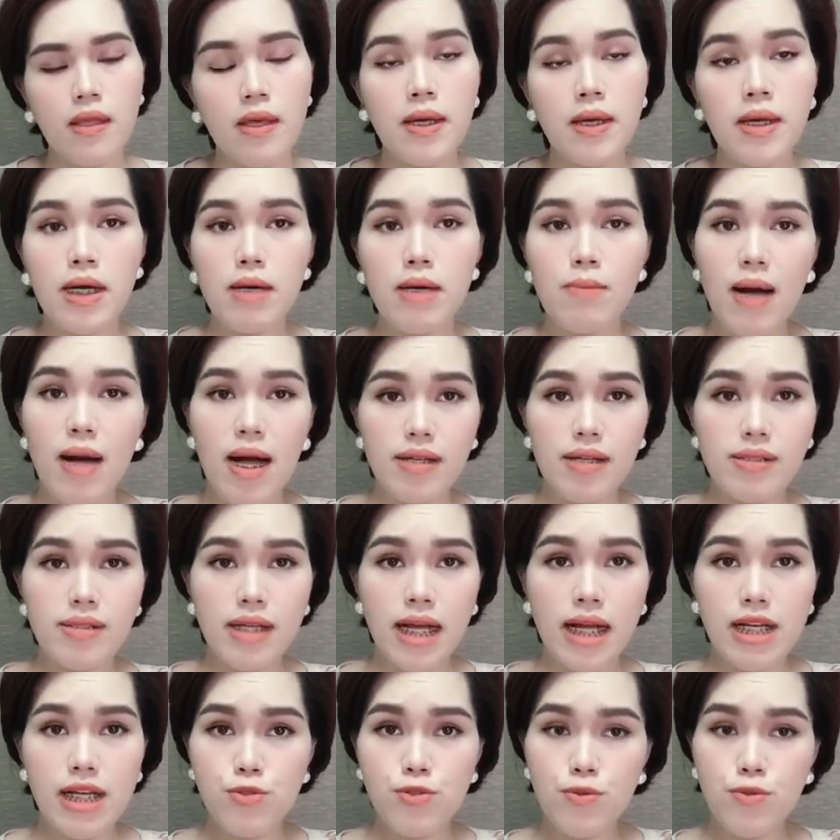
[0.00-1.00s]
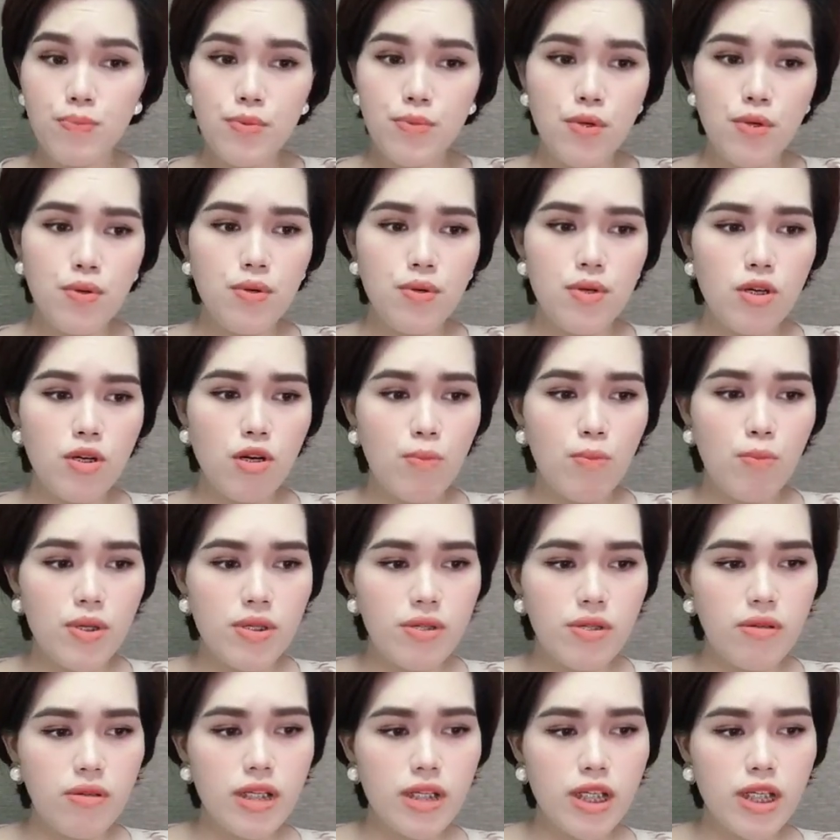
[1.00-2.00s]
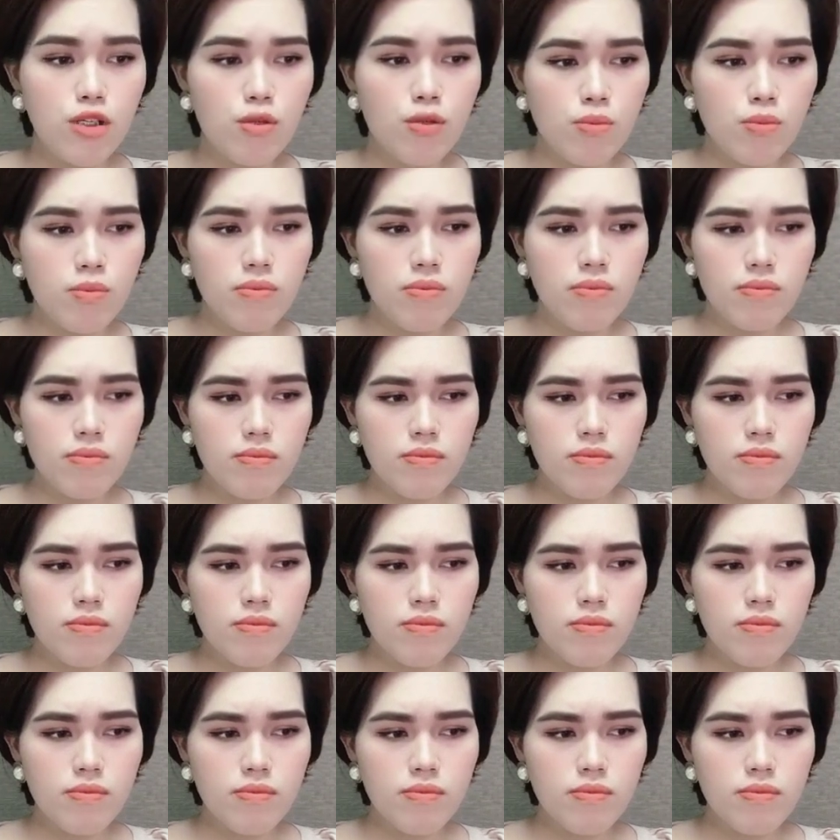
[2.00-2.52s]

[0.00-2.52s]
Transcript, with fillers: Các bạn hãy giúp tôi có một hướng đi đúng.